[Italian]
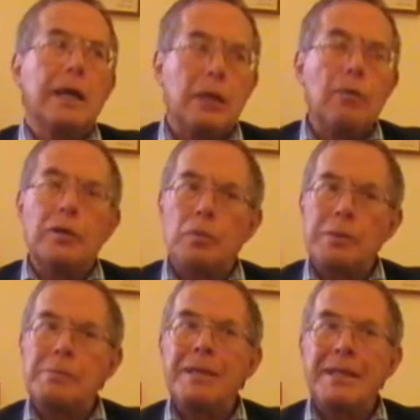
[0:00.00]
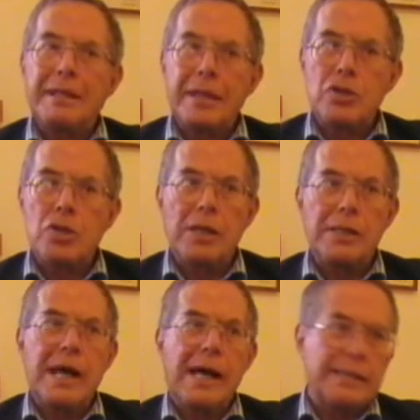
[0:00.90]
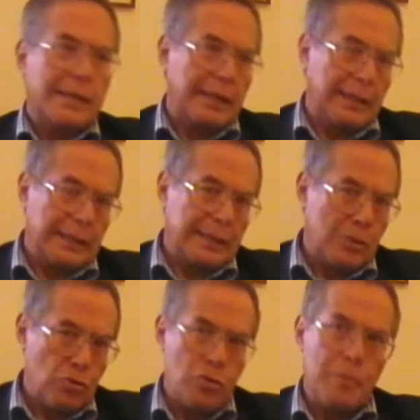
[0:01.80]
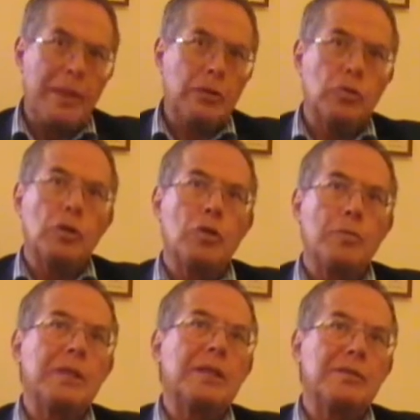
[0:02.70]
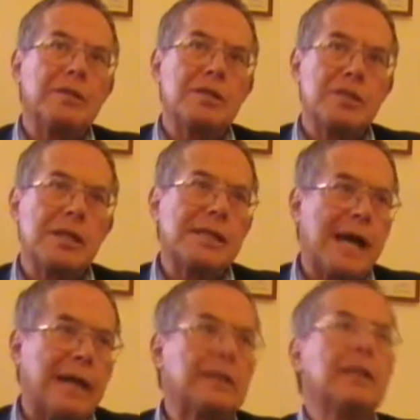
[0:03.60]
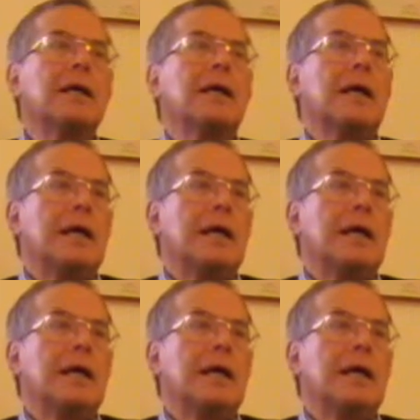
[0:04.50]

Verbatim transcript: in quanto permette di accelerare eh, il raggiungimento degli obiettivi desiderati